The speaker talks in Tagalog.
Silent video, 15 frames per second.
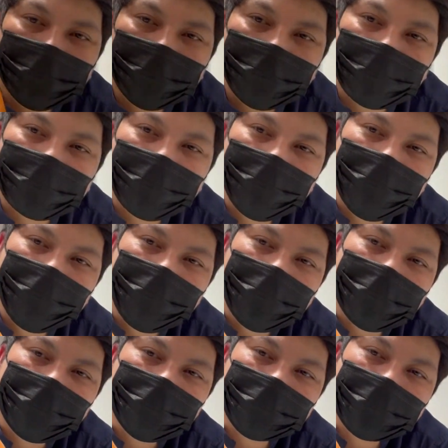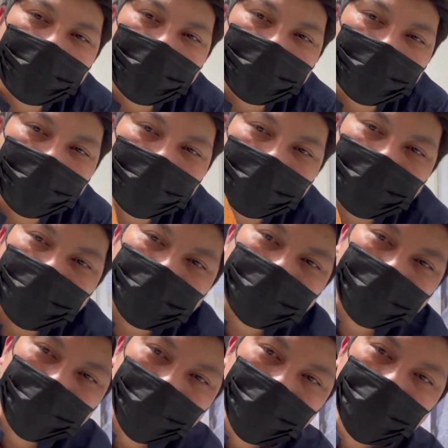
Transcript: Nakihingi ako sa ating company.